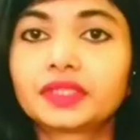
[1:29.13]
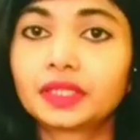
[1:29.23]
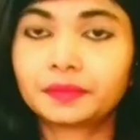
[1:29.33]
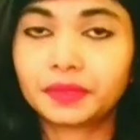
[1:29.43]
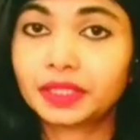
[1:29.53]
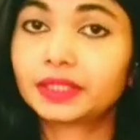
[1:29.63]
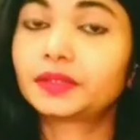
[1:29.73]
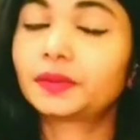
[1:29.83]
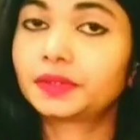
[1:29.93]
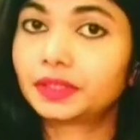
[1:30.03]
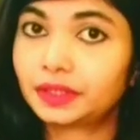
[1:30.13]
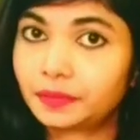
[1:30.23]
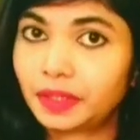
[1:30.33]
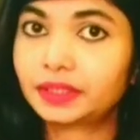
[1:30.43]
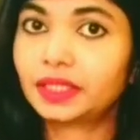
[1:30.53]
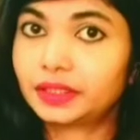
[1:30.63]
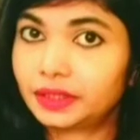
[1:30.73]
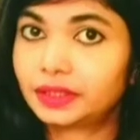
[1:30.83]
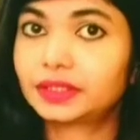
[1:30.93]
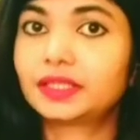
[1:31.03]
ইলিশে থাকা ওমেগা থ্রি ফ্যাটি
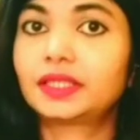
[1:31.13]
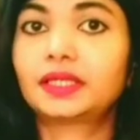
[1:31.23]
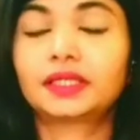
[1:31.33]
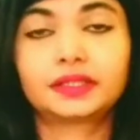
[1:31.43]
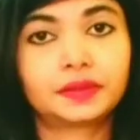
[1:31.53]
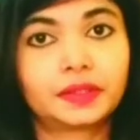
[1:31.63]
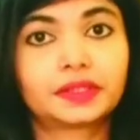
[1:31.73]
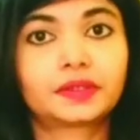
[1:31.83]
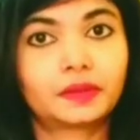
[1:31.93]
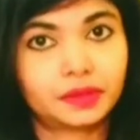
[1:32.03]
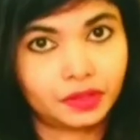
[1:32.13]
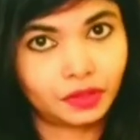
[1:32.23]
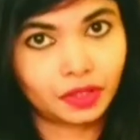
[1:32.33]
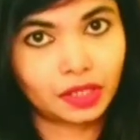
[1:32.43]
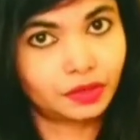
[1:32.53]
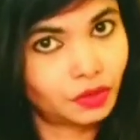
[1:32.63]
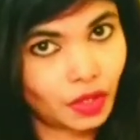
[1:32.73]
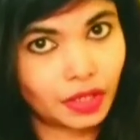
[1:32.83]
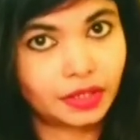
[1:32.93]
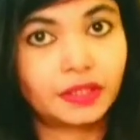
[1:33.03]
অ্যাসিড বাতের ব্যথা কমানোর সাহায্য
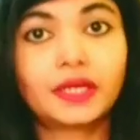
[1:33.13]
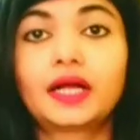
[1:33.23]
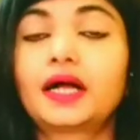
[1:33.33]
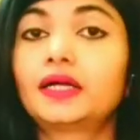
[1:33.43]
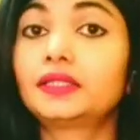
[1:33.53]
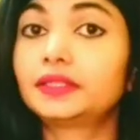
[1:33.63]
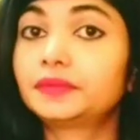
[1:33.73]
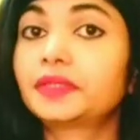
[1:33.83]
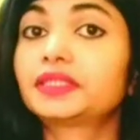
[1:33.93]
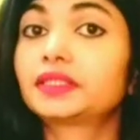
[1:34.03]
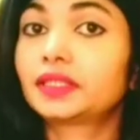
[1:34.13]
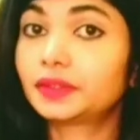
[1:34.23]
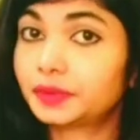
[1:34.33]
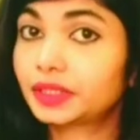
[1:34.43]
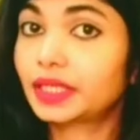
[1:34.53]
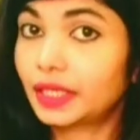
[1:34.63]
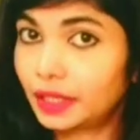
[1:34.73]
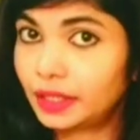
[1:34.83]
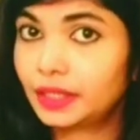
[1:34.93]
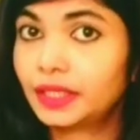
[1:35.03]
করে তাই ইলিশ মাছ নিয়মিত
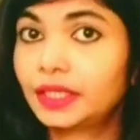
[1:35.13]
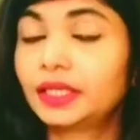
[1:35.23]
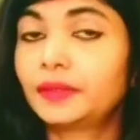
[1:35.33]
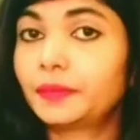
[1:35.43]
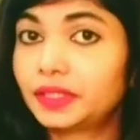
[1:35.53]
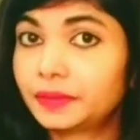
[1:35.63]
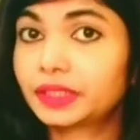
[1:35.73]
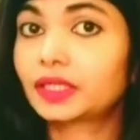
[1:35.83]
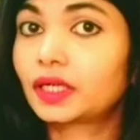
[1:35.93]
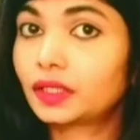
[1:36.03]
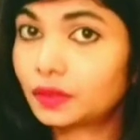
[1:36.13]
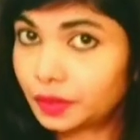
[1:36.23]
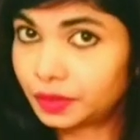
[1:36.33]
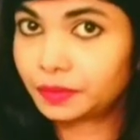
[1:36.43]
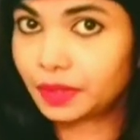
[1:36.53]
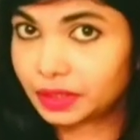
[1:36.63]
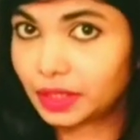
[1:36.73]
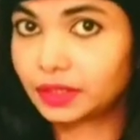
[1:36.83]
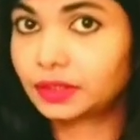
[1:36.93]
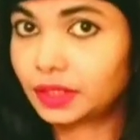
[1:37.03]
খেলে বাতের ব্যথা গাটের
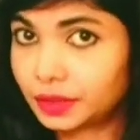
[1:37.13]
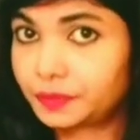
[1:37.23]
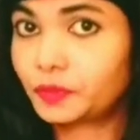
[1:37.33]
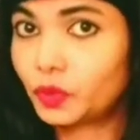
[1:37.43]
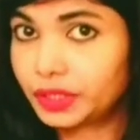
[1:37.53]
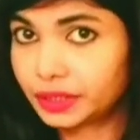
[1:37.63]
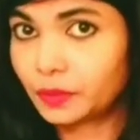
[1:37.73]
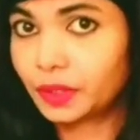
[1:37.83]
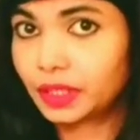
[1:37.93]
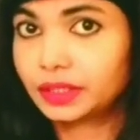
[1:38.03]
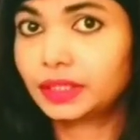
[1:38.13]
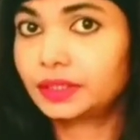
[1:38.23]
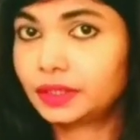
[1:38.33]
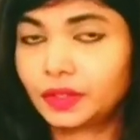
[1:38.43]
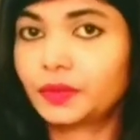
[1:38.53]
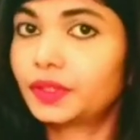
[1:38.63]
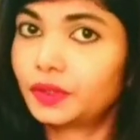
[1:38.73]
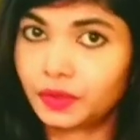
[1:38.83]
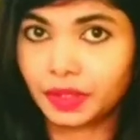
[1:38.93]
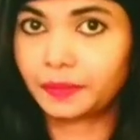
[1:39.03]
ব্যথা গাট ফুলে যাওয়া ইত্যাদি থেকে
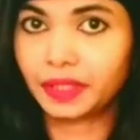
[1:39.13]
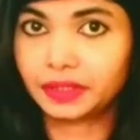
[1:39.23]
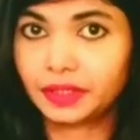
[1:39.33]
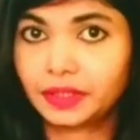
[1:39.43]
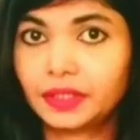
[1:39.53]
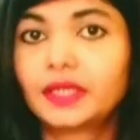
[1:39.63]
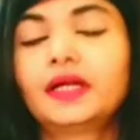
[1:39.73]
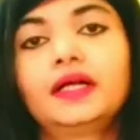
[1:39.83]
রেহাই পাওয়া যায়